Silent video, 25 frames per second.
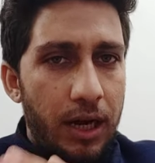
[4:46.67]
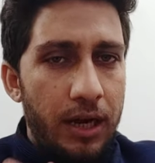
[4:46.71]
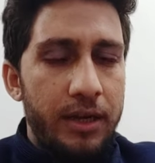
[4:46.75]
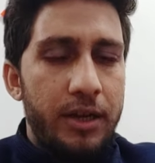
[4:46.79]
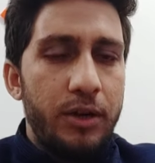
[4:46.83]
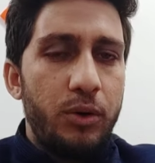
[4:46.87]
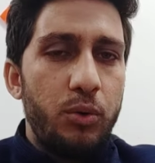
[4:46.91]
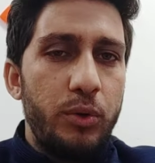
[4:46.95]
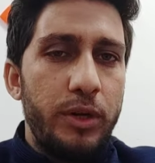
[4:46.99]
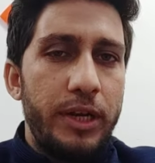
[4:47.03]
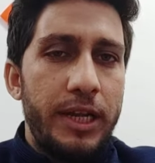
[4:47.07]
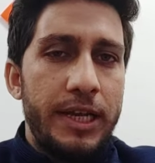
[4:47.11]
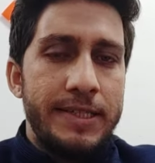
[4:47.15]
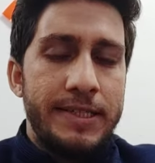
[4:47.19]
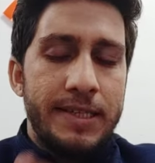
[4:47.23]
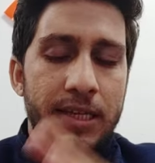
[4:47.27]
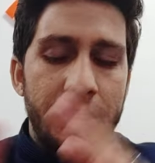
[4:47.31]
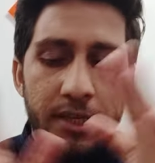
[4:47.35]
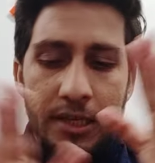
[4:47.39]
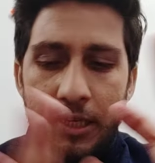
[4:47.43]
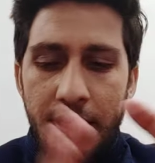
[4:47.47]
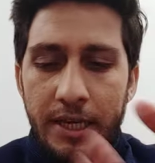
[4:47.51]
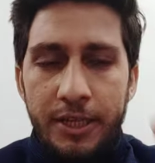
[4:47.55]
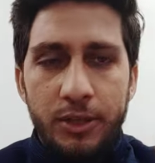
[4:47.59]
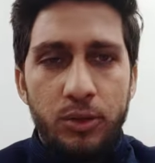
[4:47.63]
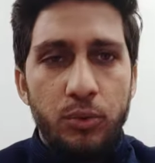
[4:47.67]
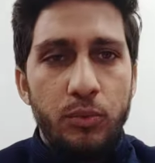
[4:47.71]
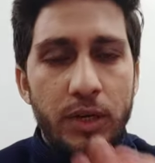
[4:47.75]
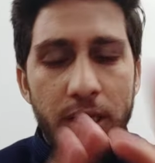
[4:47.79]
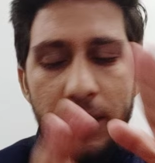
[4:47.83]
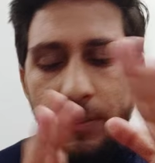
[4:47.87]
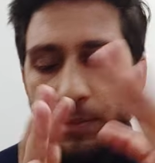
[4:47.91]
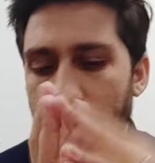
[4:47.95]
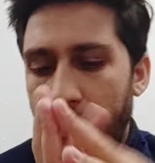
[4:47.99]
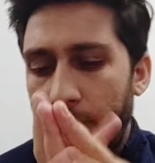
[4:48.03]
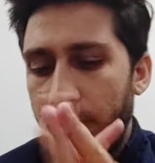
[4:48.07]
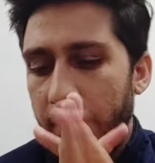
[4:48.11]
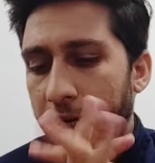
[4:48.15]
अगर उनने ऐसा किया है तो
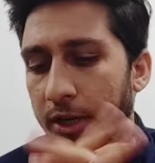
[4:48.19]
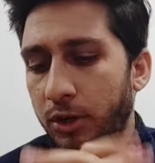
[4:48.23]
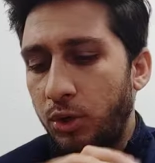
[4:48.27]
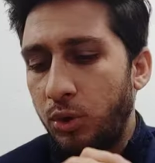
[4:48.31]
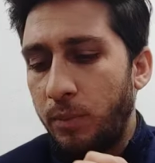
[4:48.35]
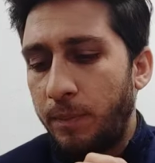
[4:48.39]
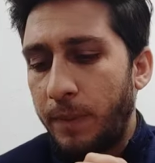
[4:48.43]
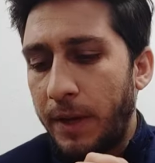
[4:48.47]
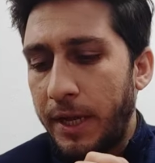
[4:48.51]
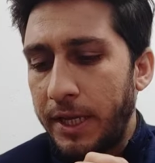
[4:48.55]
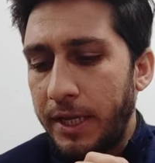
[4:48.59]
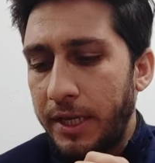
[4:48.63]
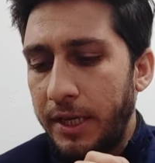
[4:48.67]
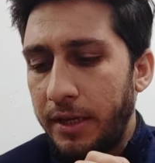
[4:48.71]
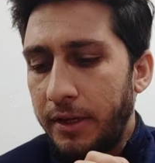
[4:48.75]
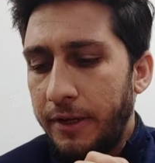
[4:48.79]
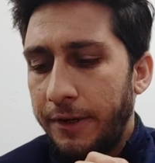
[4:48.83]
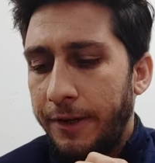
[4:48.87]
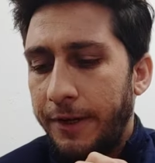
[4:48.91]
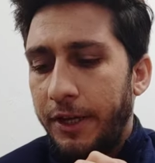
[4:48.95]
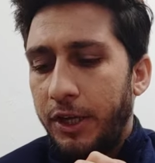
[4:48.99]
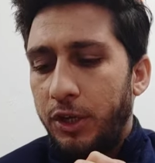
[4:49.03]
वही परमानेंट हो पाएंगे